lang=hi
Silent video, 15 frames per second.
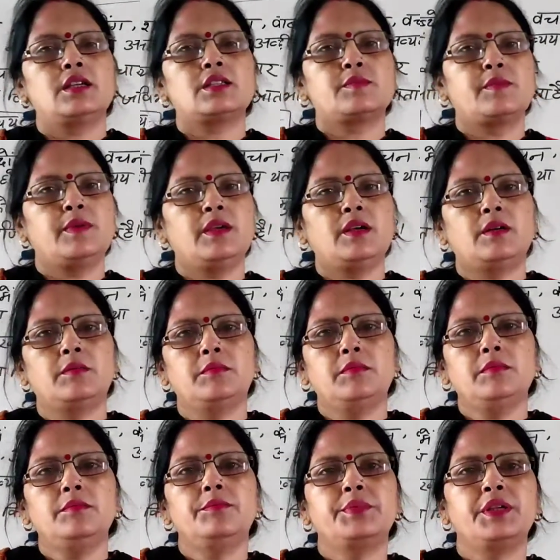इसमें हम
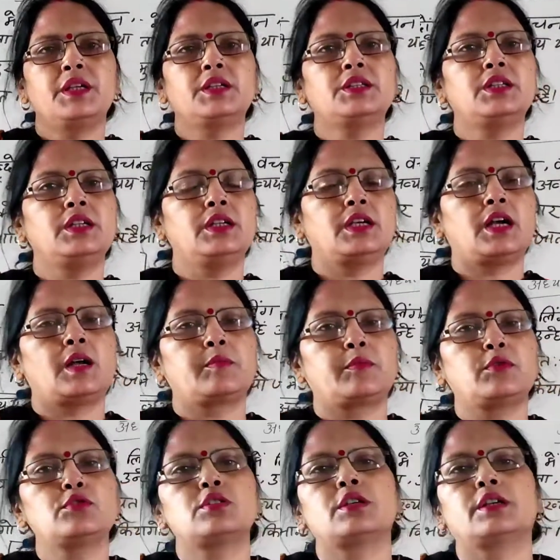पी ए थ्री का आपको